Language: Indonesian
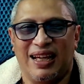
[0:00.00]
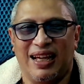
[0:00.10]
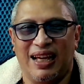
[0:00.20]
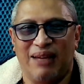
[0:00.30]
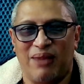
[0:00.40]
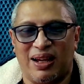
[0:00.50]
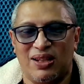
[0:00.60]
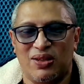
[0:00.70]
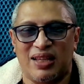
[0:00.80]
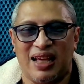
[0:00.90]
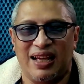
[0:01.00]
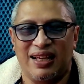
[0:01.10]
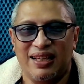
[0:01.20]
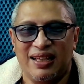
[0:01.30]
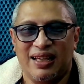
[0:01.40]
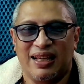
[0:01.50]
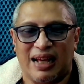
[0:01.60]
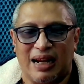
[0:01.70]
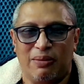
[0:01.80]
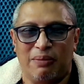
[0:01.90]
Eh, makin susah
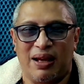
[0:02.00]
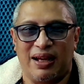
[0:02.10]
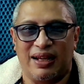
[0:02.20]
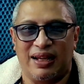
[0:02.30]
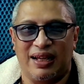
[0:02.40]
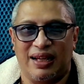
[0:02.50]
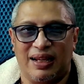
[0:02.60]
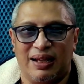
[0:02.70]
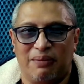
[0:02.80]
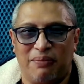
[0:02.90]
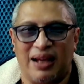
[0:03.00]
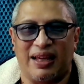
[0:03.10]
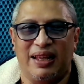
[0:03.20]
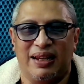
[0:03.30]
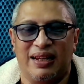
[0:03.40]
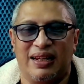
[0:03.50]
karena memang uh, makin